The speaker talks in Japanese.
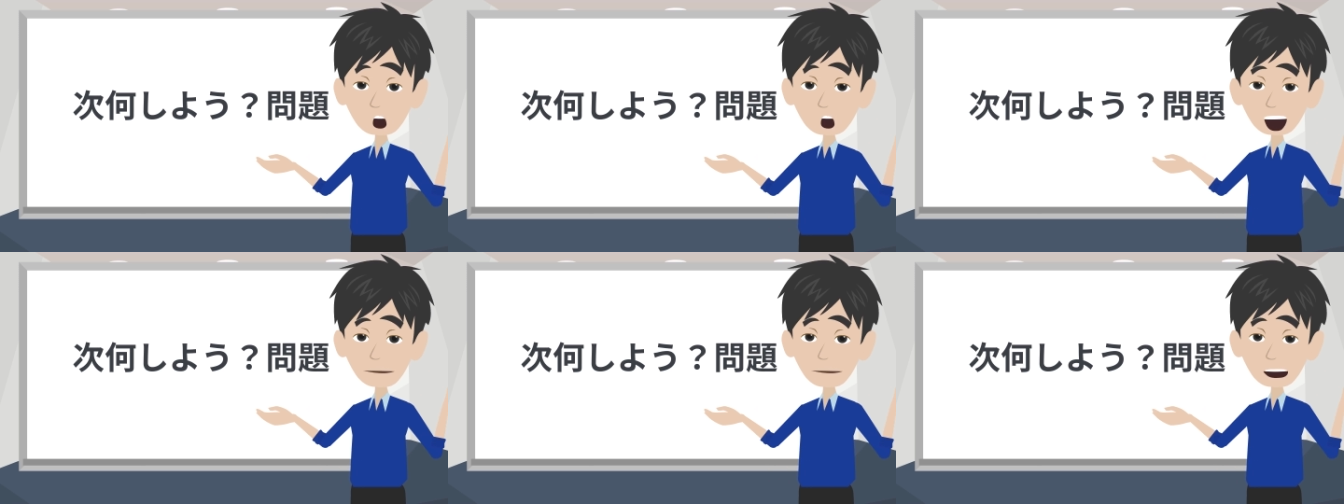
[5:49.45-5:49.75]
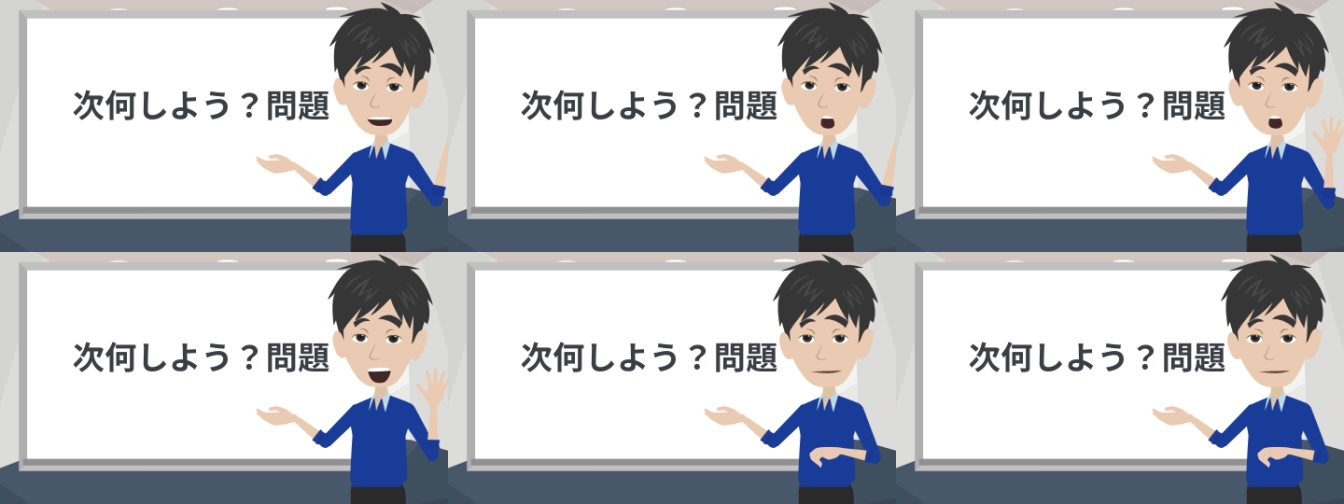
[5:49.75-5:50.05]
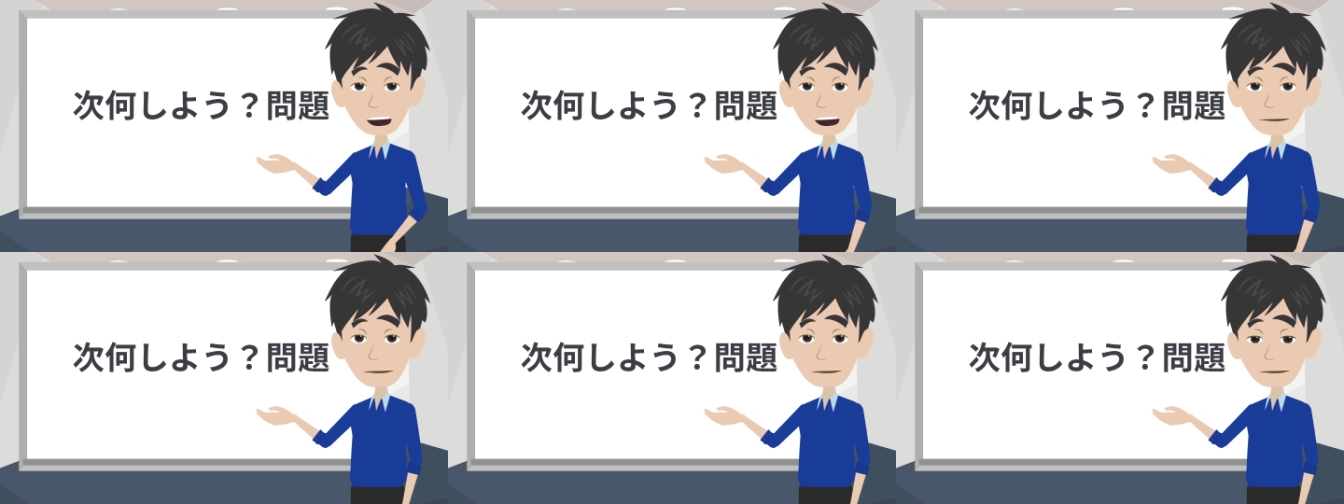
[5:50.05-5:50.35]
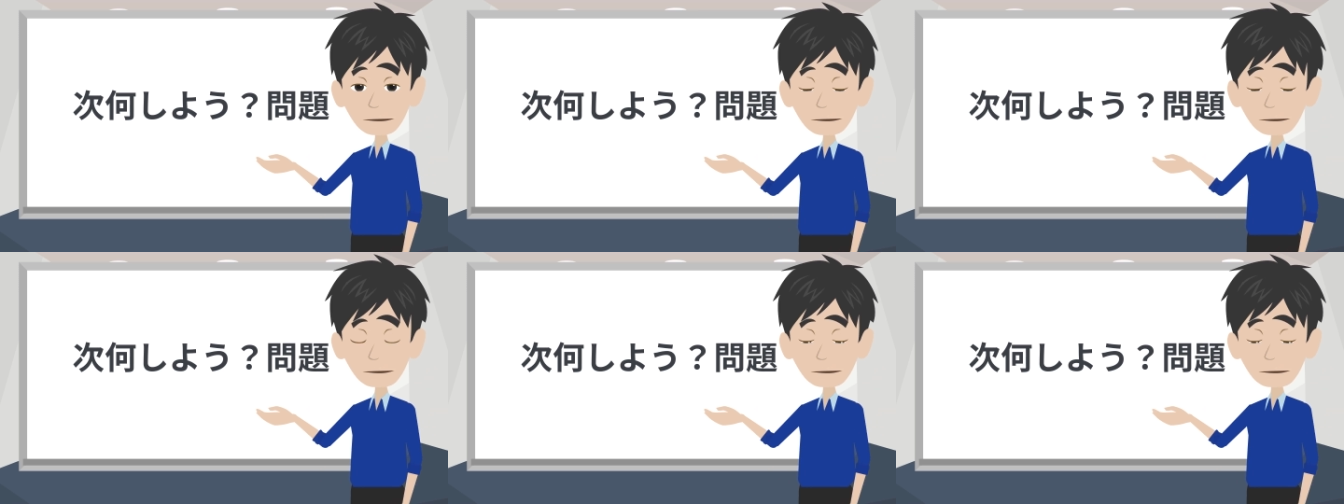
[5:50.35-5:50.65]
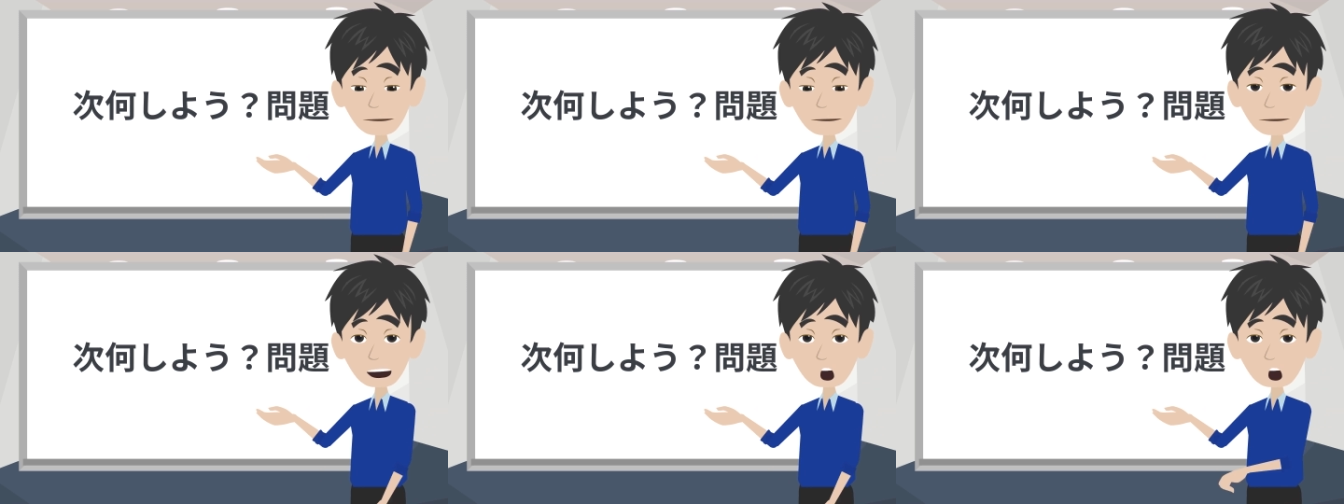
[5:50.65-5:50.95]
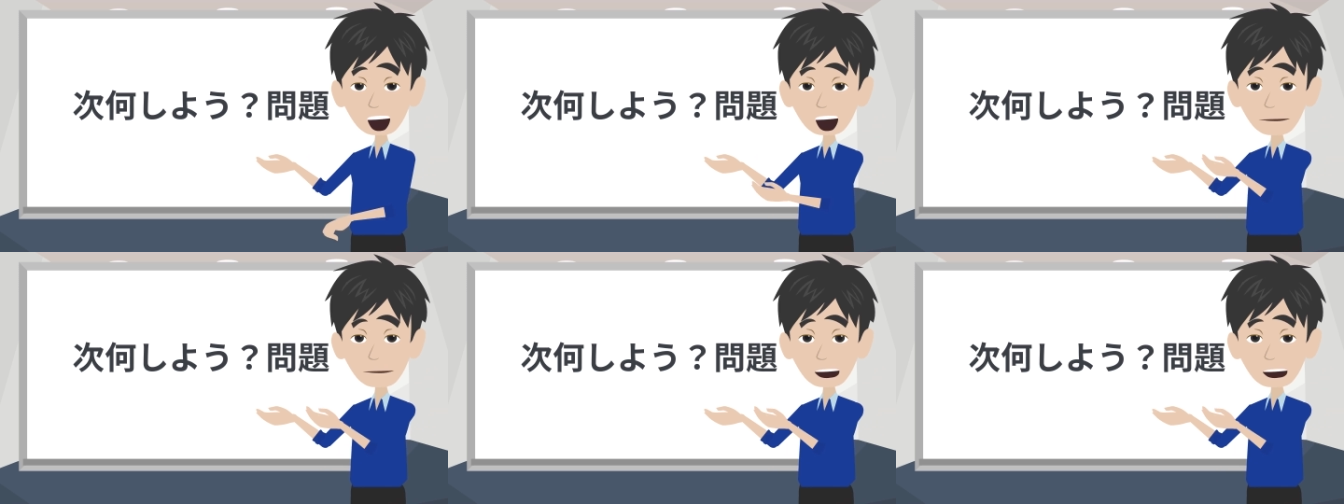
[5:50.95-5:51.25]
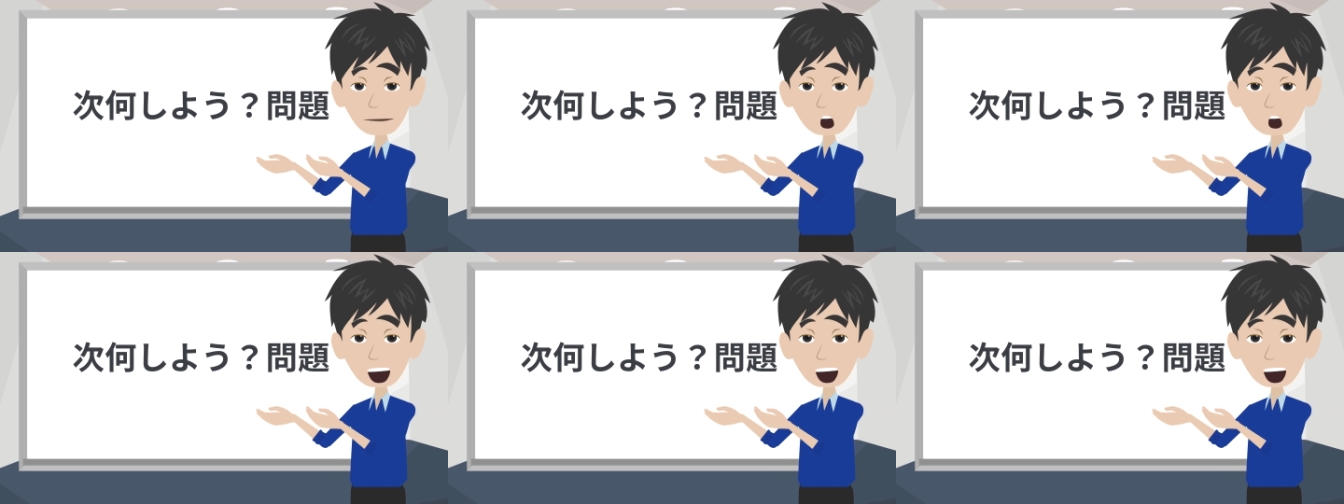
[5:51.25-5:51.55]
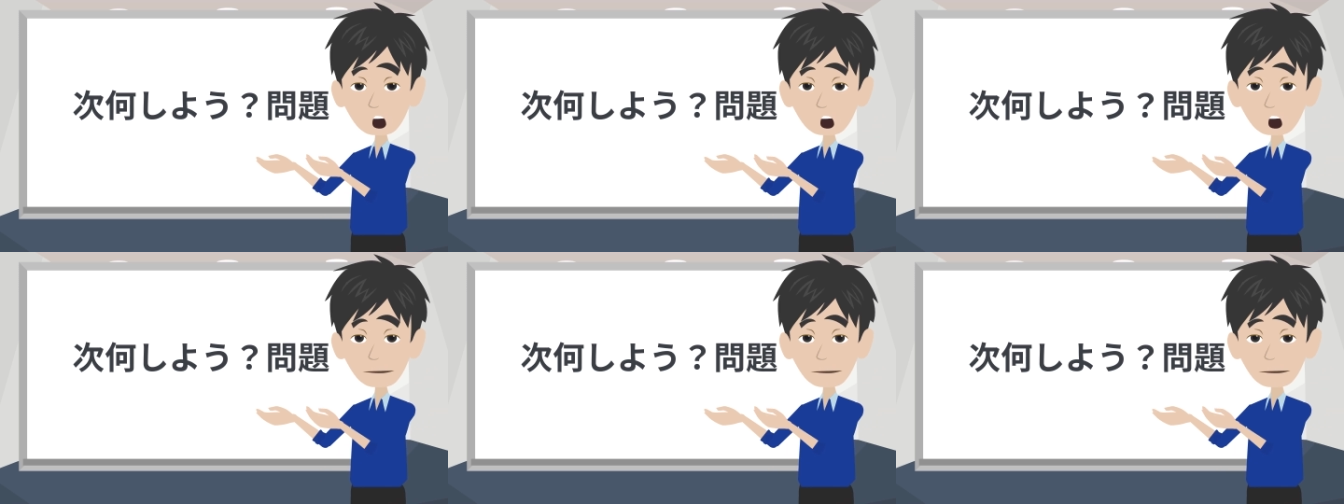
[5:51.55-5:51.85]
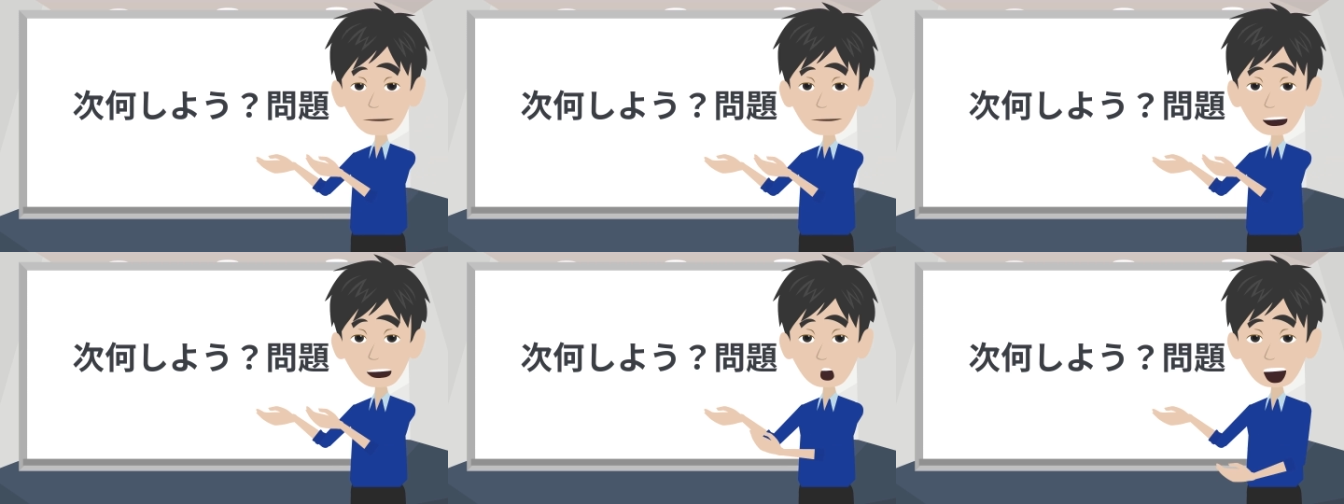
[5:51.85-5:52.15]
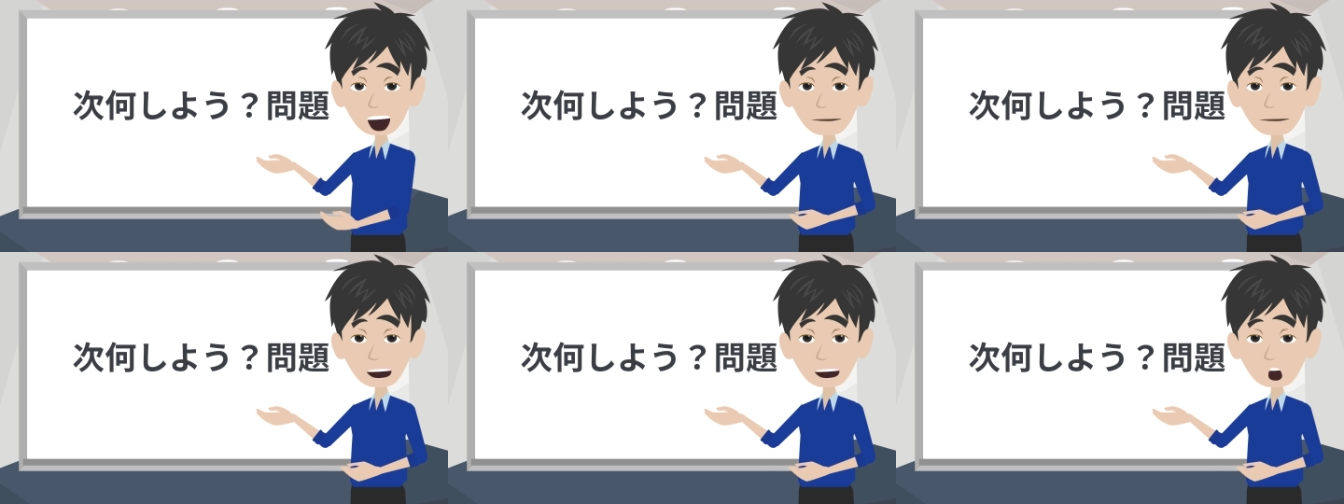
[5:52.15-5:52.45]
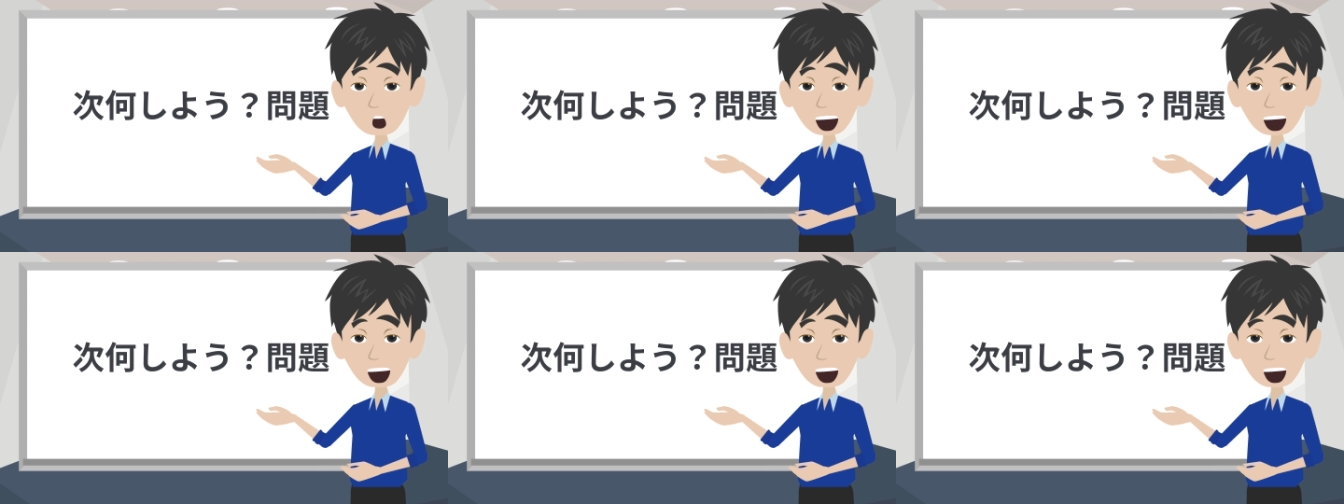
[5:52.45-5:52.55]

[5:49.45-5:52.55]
えちゃう問題はクリアしてなかったんだよね。